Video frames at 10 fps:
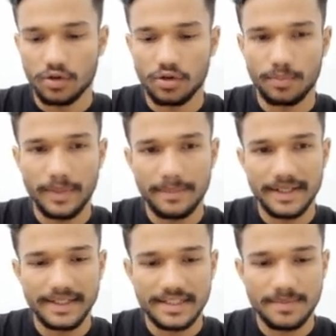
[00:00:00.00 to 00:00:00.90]
और मैप
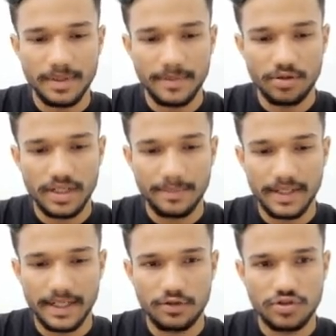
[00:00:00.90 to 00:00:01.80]
के अंदर सिंपल मेरे को यहाँ पे
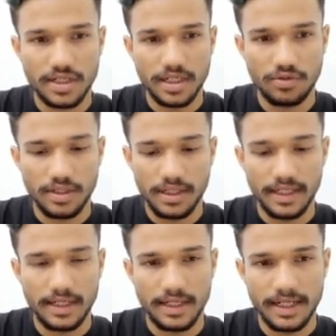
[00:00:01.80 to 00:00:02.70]
क्या यूज करना होगा
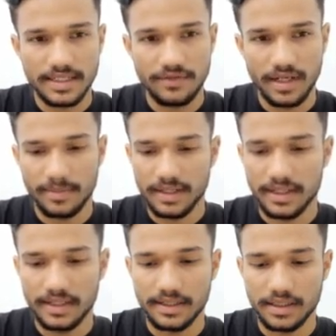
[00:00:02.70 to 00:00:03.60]
एक अलग से वेरिएबल
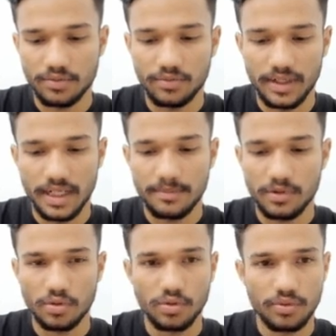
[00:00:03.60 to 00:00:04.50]
क्रिएट करता हूँ नेम
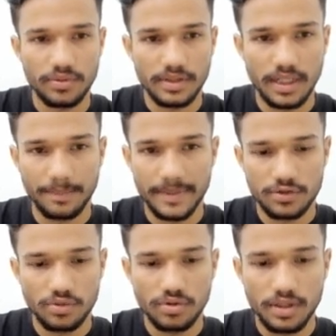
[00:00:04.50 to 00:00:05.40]
और यहाँ पे
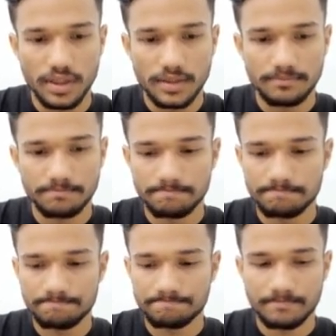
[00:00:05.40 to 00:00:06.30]
इसको
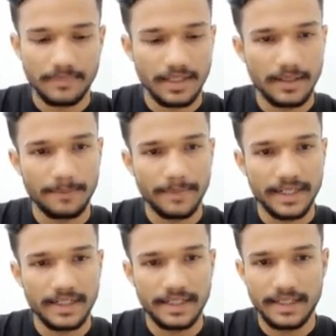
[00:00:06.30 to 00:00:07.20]

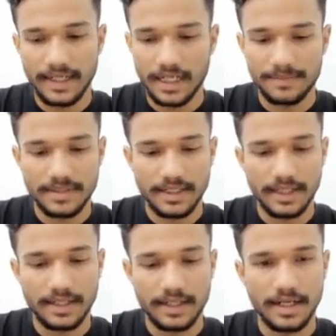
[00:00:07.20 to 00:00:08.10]
बैकटिक हम्म, की हेल्प से
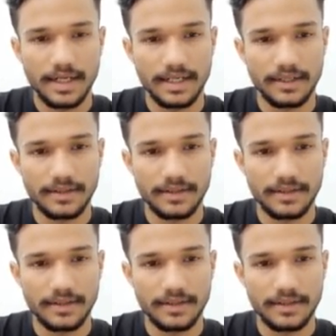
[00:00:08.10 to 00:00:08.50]
लाइक हाई